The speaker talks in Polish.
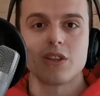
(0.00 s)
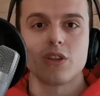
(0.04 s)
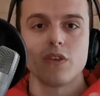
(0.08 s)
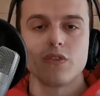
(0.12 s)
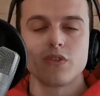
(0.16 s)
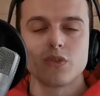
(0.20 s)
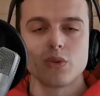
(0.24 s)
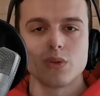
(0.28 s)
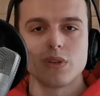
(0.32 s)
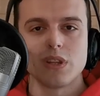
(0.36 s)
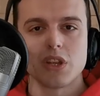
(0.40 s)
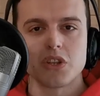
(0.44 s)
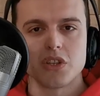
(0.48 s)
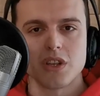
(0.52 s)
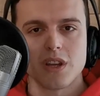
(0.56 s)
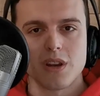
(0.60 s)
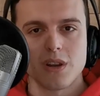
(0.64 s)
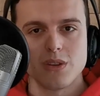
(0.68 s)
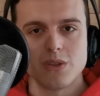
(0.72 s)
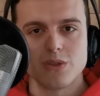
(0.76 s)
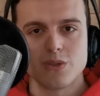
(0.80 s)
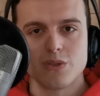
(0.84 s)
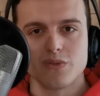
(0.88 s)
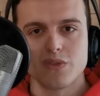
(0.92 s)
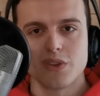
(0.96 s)
a to wśród naszych
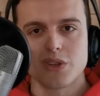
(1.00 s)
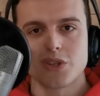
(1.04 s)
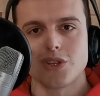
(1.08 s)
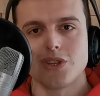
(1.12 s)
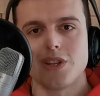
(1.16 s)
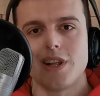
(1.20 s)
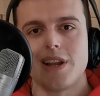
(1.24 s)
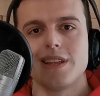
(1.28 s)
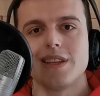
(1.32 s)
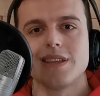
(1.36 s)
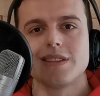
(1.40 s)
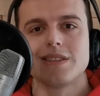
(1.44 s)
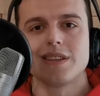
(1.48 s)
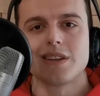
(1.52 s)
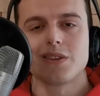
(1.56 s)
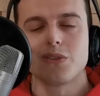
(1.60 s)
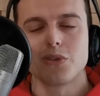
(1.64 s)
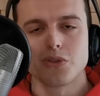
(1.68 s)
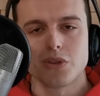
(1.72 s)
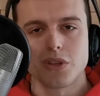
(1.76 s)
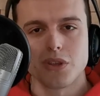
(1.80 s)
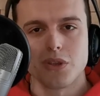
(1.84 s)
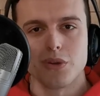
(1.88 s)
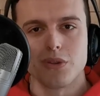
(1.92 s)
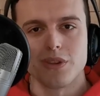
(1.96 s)
rodziców jeszcze dalej jest
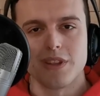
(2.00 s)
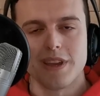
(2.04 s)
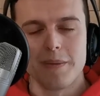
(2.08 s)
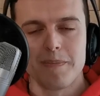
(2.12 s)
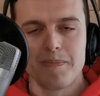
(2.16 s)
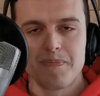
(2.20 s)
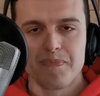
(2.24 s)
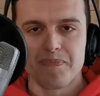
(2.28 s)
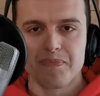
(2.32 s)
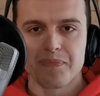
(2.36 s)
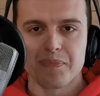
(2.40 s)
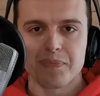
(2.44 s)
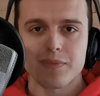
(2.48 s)
zakorzenione,